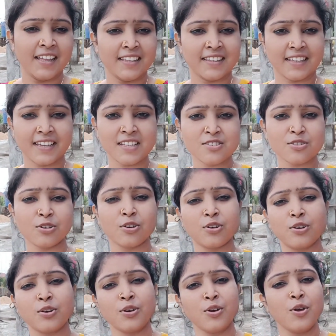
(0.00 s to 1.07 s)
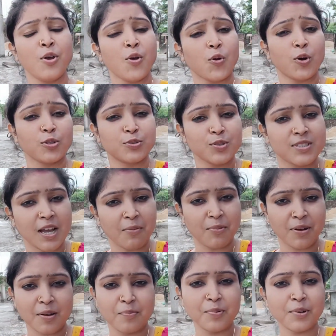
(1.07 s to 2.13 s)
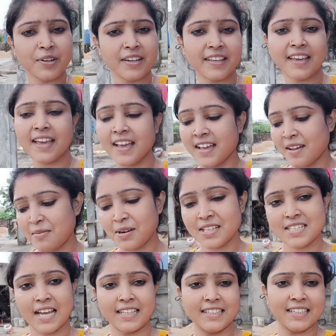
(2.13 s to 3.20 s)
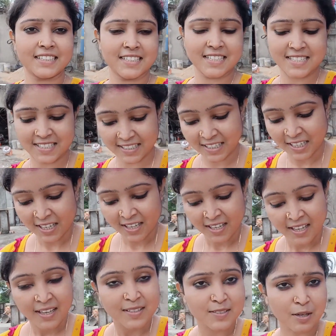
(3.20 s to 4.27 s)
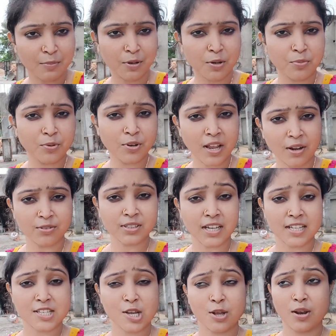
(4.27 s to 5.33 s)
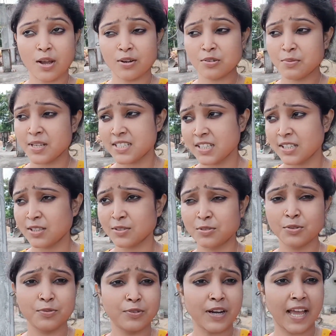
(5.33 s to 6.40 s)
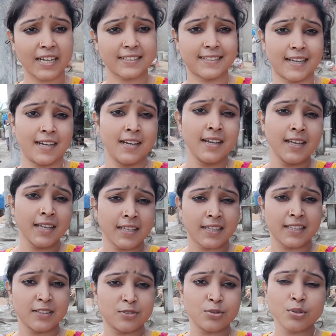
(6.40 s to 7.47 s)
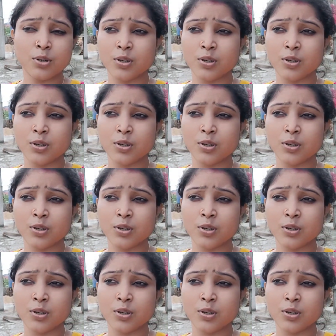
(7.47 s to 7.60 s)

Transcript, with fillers: দেখেছো কত জামা কাপড় নিয়ে আমরা ছাদে এসেছি জামা কাপড়গুলো এখন কাঁচা হলো এখন বাজে দুপুর একটা কিন্তু